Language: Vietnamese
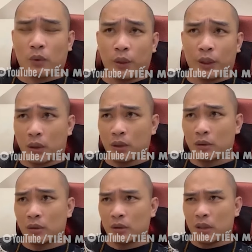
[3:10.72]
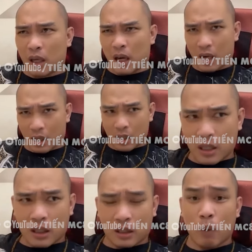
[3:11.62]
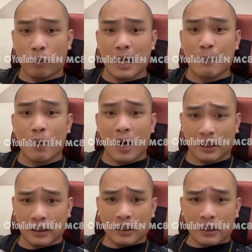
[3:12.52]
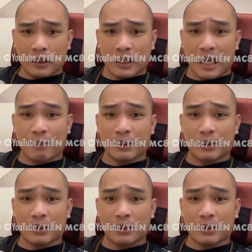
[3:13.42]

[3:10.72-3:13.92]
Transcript: quỳ xuống Ở cổng Nam Quan Để mà